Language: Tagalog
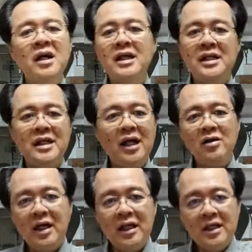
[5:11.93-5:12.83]
Ihi
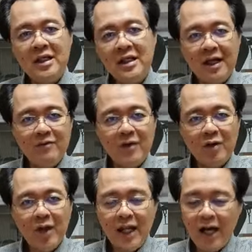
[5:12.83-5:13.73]
ako ng ihi every
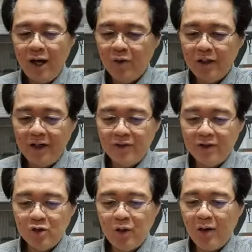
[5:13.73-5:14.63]
1 hour,
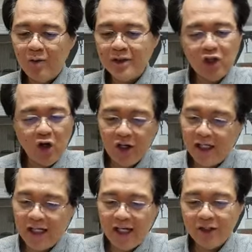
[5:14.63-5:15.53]
every 2 hours.
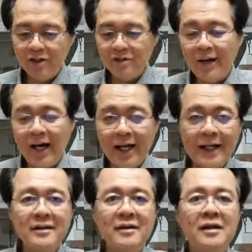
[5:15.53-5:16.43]
Okay lang yon Bakit?